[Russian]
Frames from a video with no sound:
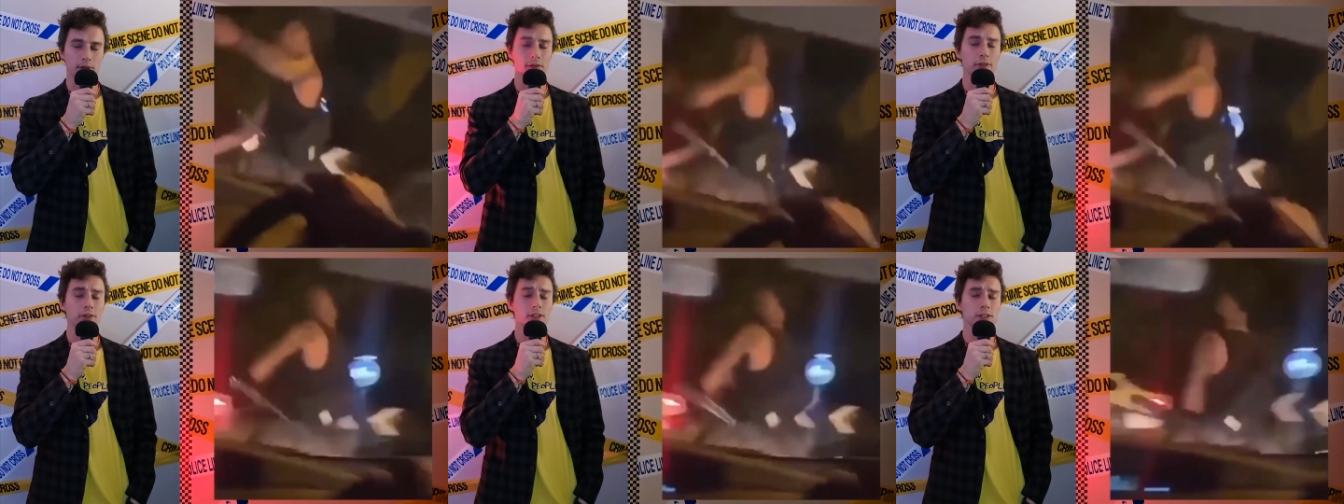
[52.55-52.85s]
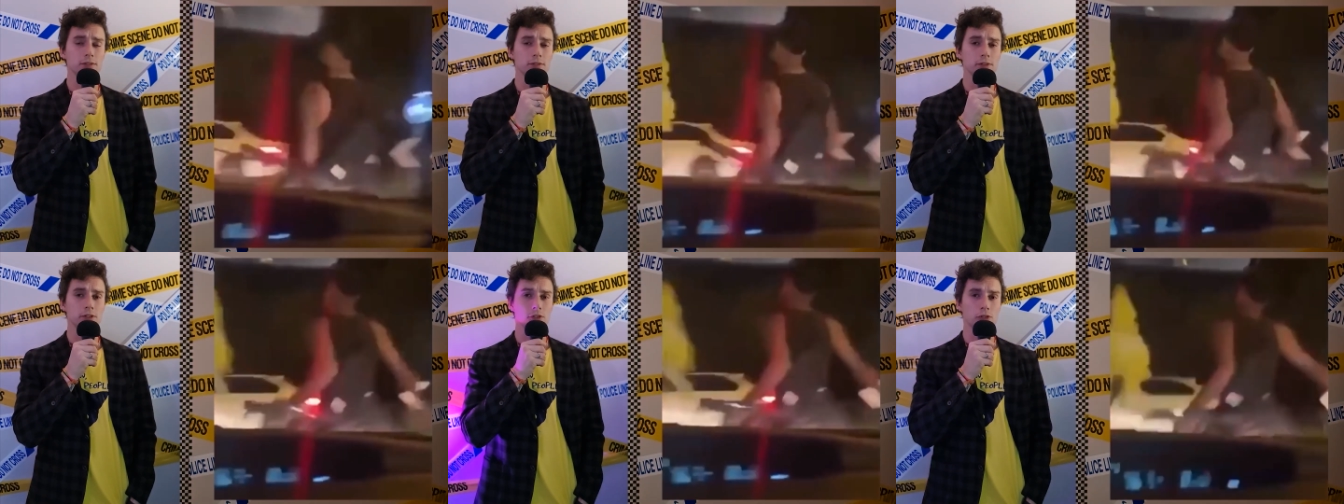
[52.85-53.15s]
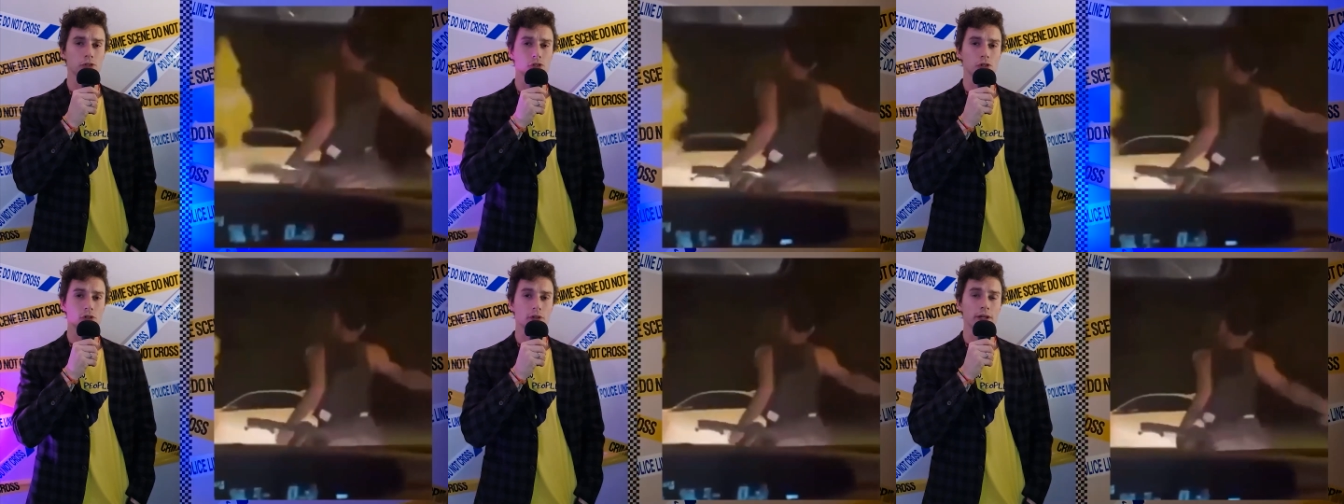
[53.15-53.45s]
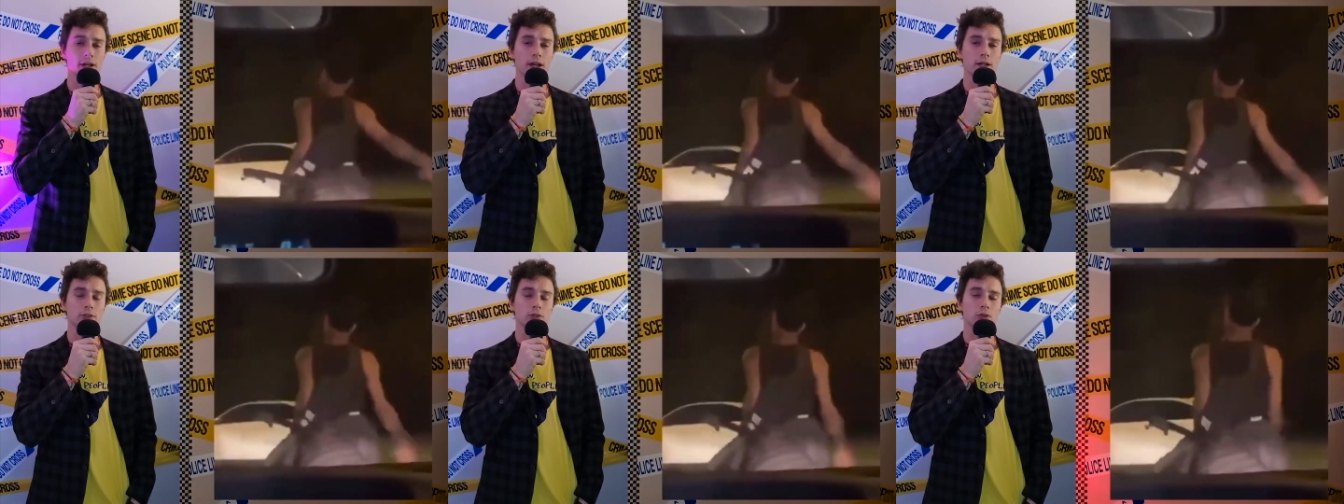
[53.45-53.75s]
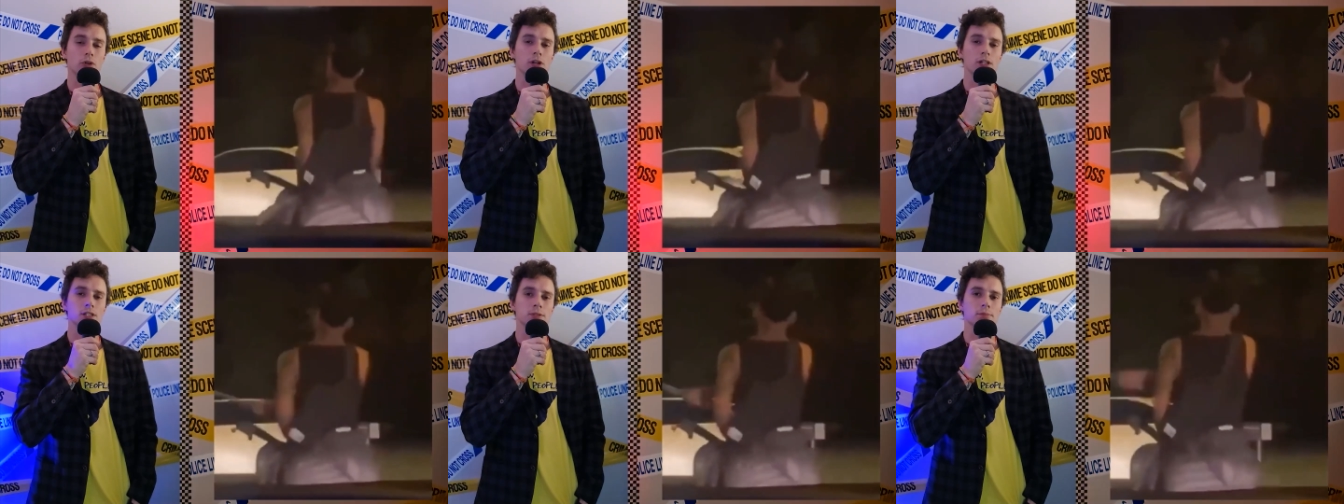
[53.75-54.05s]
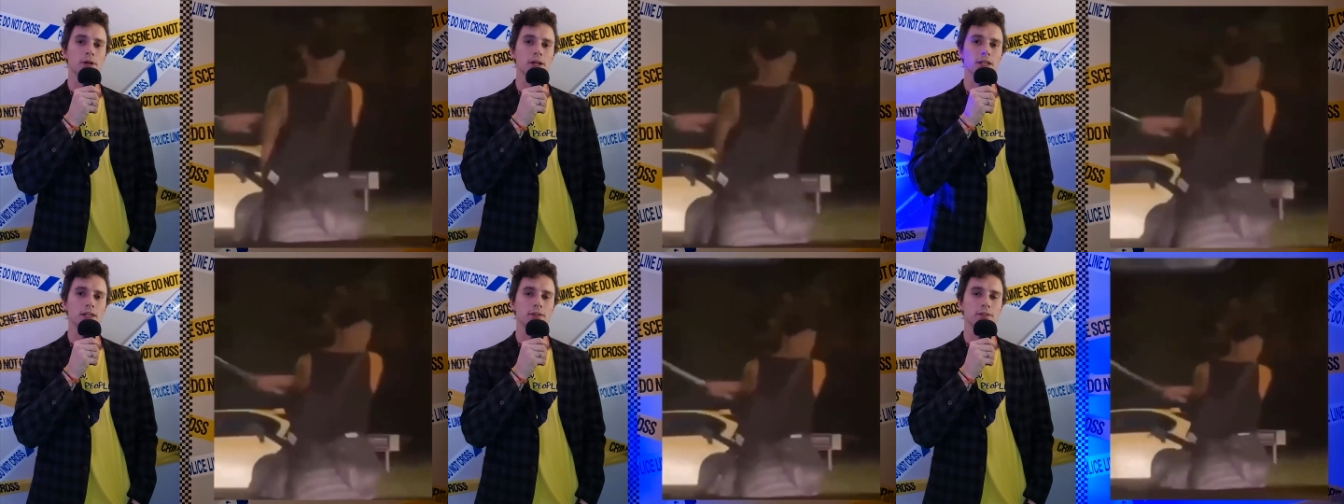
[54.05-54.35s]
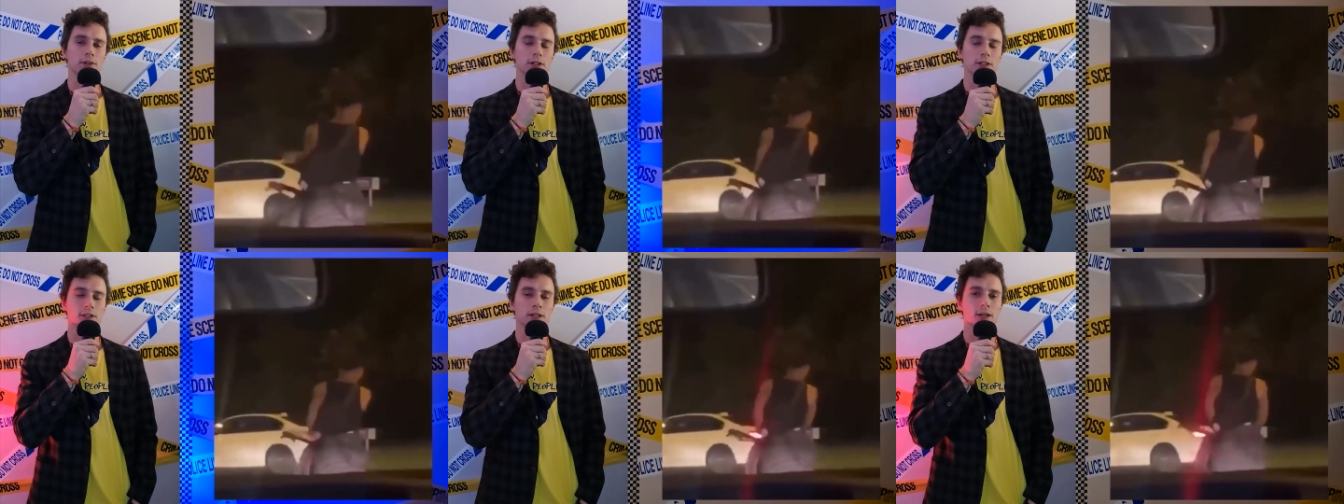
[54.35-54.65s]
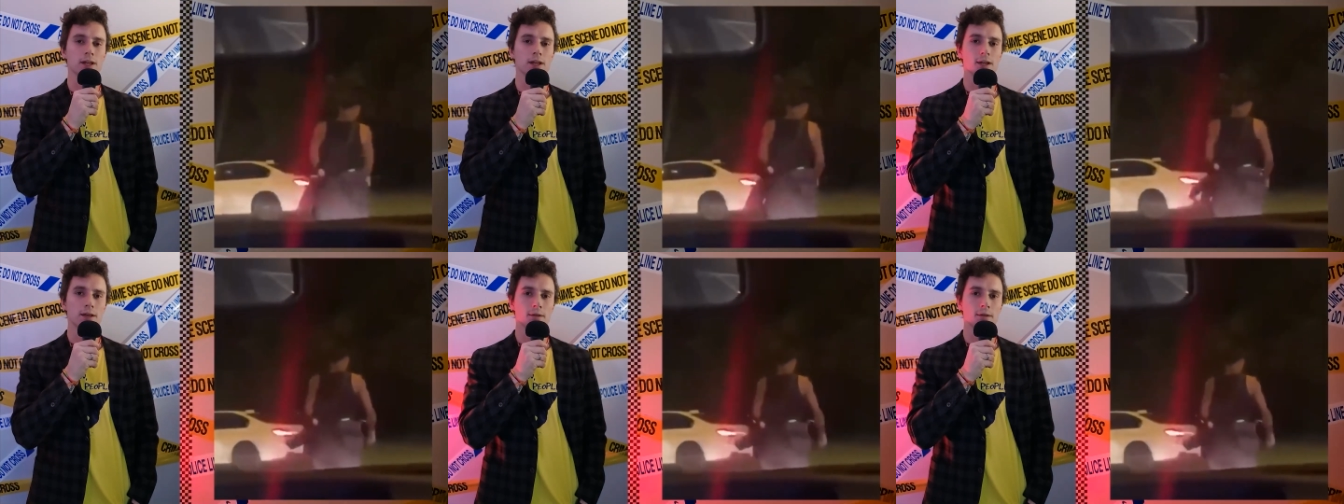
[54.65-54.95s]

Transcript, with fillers: Но видите в виде человека, который размахивает